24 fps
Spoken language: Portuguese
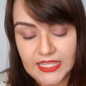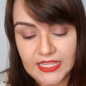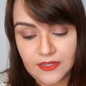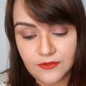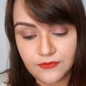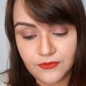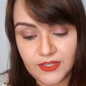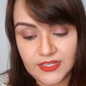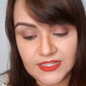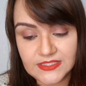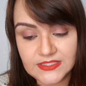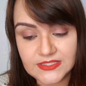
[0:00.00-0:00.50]

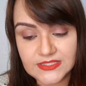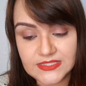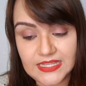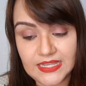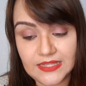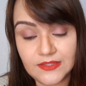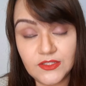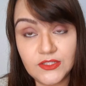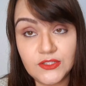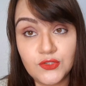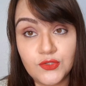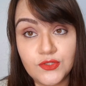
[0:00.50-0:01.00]
Ele foi
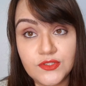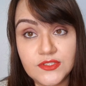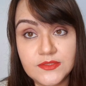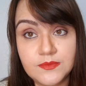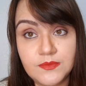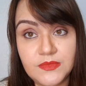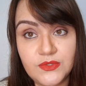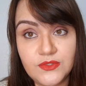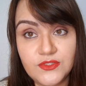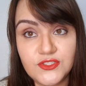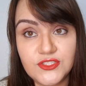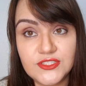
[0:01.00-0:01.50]
lançado em
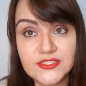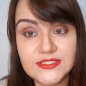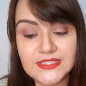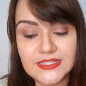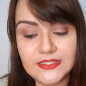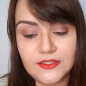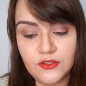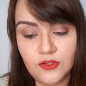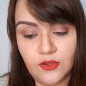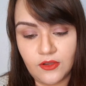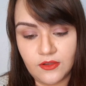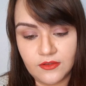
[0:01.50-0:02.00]

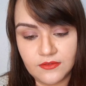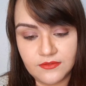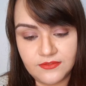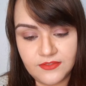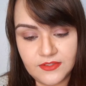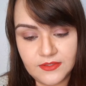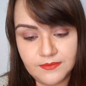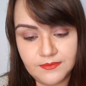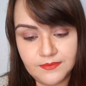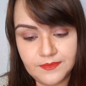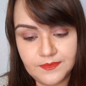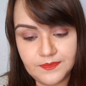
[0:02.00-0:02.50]

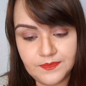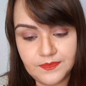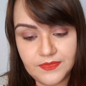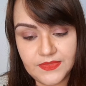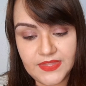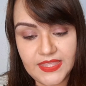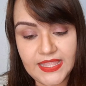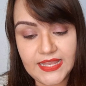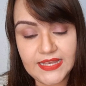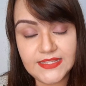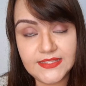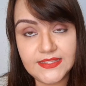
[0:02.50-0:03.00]
2019.
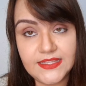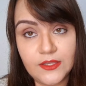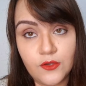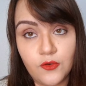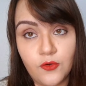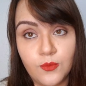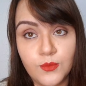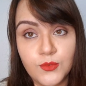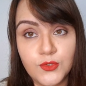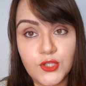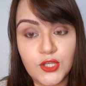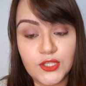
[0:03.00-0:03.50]
Ele tem
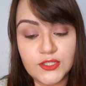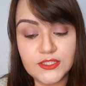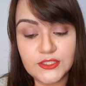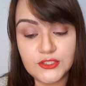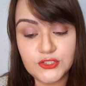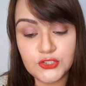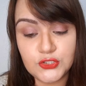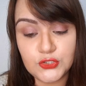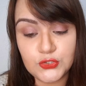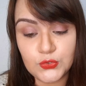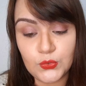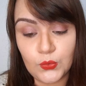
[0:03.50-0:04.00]
como
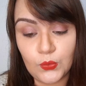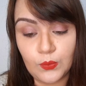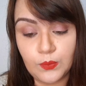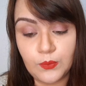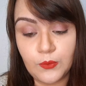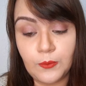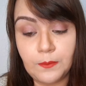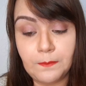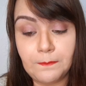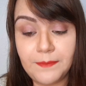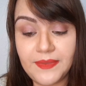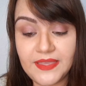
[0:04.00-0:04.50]
nota de
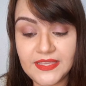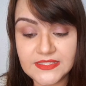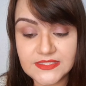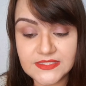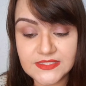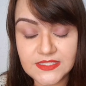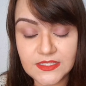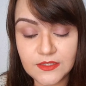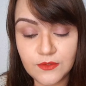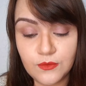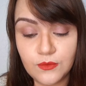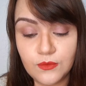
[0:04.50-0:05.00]
topo
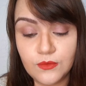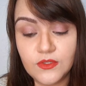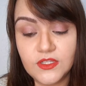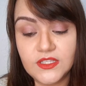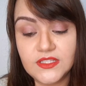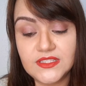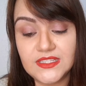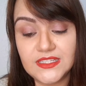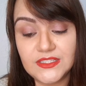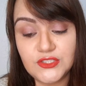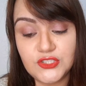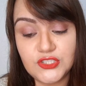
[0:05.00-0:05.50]
pêssego,
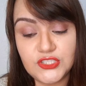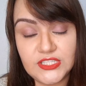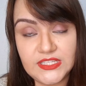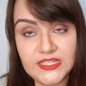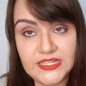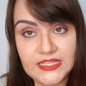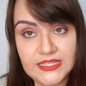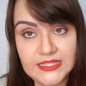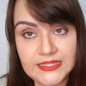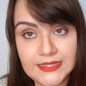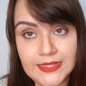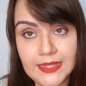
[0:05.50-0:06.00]

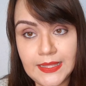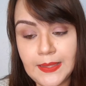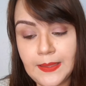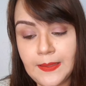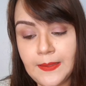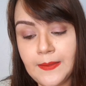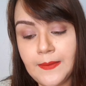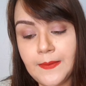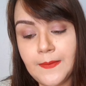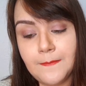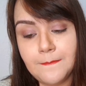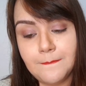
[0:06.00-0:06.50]
tangerina,
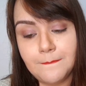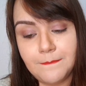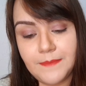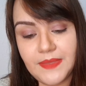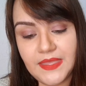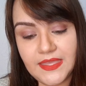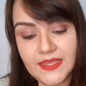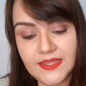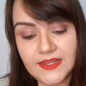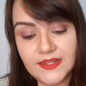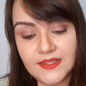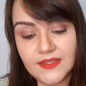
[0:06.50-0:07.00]

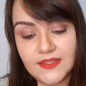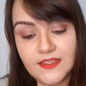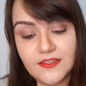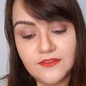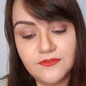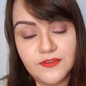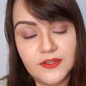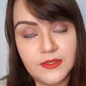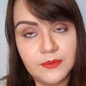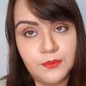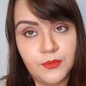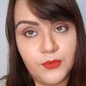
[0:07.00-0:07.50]
pera
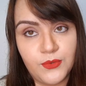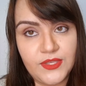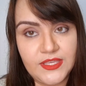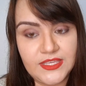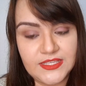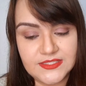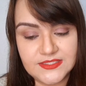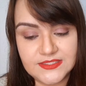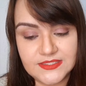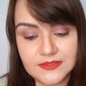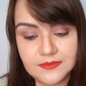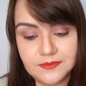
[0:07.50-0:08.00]
e
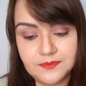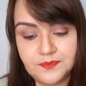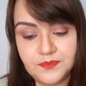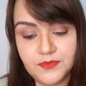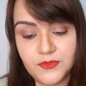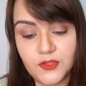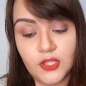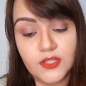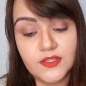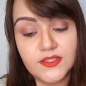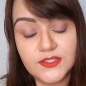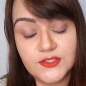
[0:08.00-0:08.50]
framboesa.
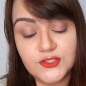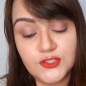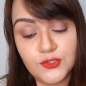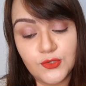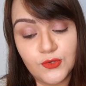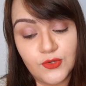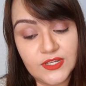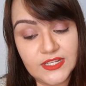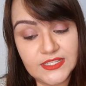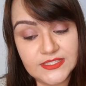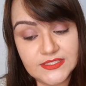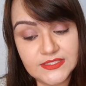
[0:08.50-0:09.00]
Notas de
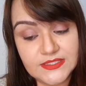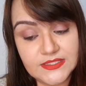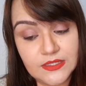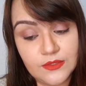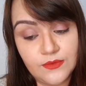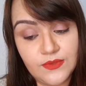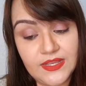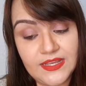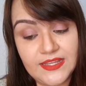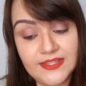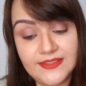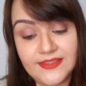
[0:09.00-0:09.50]

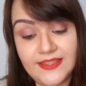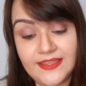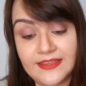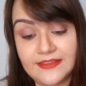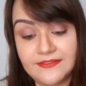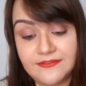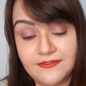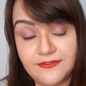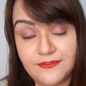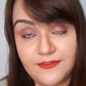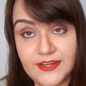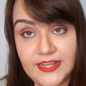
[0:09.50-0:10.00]
coração ele tem
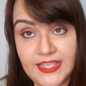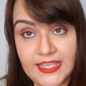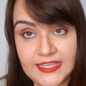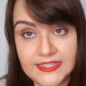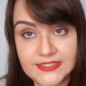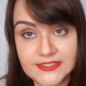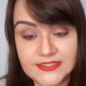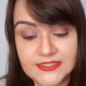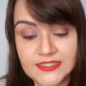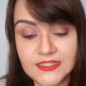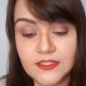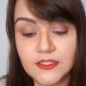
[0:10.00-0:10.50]
a
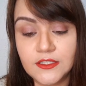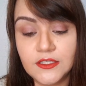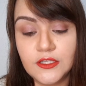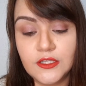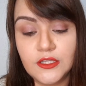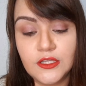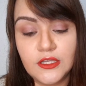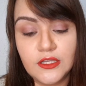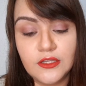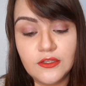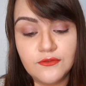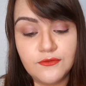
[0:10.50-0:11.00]
frésia,
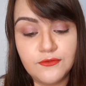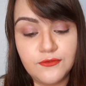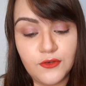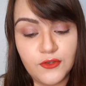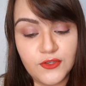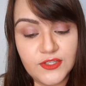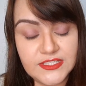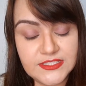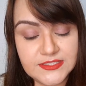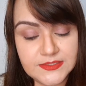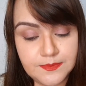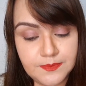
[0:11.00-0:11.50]

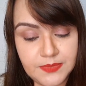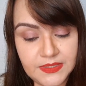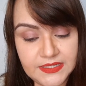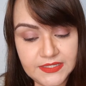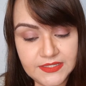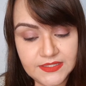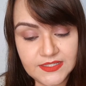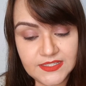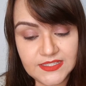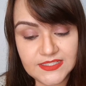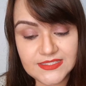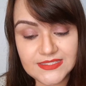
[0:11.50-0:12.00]
flores
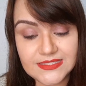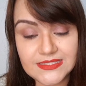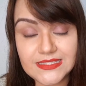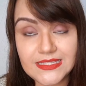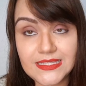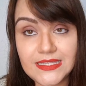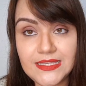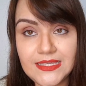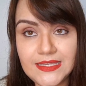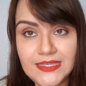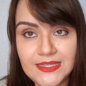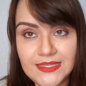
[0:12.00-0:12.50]
brancas
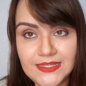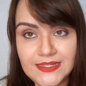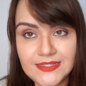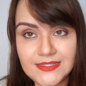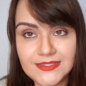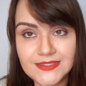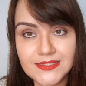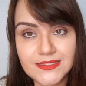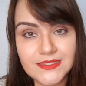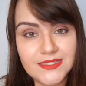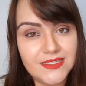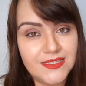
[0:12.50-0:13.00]
e
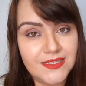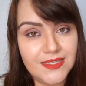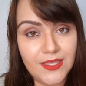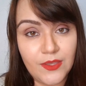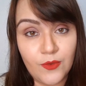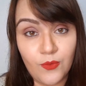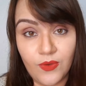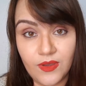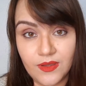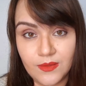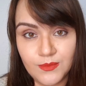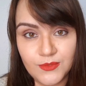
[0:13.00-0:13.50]
íris.
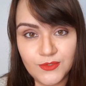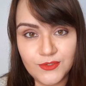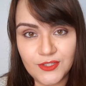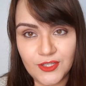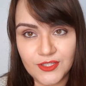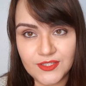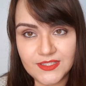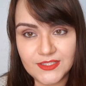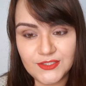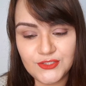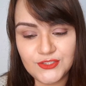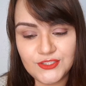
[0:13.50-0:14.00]
Eu amo
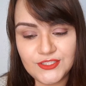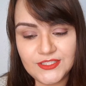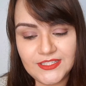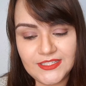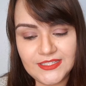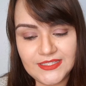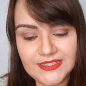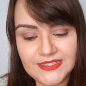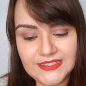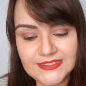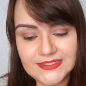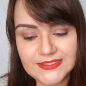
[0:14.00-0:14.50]
nota de
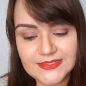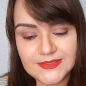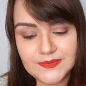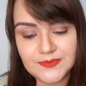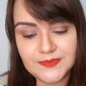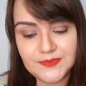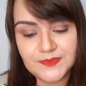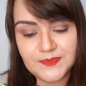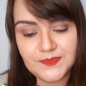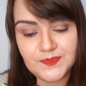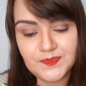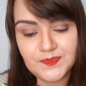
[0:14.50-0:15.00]
íris.